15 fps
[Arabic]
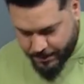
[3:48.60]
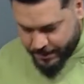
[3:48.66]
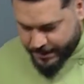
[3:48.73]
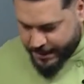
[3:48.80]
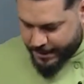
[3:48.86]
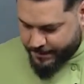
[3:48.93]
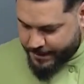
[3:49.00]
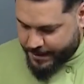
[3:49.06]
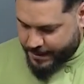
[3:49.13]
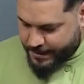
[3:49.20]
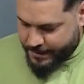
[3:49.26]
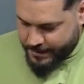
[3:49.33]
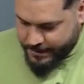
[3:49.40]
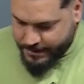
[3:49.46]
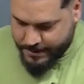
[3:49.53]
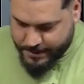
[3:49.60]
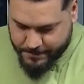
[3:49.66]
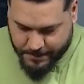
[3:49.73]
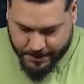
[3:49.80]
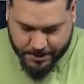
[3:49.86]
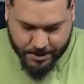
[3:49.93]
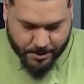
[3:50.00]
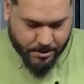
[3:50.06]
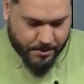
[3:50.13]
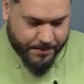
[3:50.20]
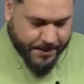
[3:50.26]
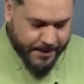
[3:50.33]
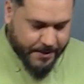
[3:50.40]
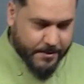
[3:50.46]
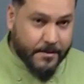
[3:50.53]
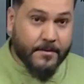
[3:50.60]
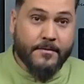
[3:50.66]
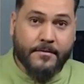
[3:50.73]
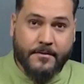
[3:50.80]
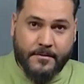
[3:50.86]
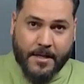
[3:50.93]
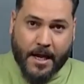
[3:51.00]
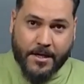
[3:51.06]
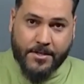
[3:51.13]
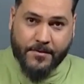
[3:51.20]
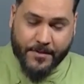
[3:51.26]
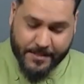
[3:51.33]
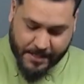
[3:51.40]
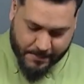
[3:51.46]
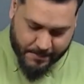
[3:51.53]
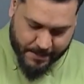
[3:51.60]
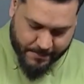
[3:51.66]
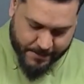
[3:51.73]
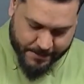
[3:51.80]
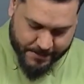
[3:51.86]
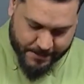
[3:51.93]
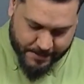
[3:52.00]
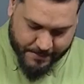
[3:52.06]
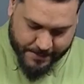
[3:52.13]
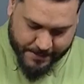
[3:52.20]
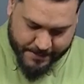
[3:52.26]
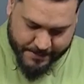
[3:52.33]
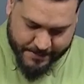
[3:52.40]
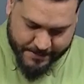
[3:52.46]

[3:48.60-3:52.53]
التخميره مالت الروبيان تعال شوف التخميره مالت الروبيان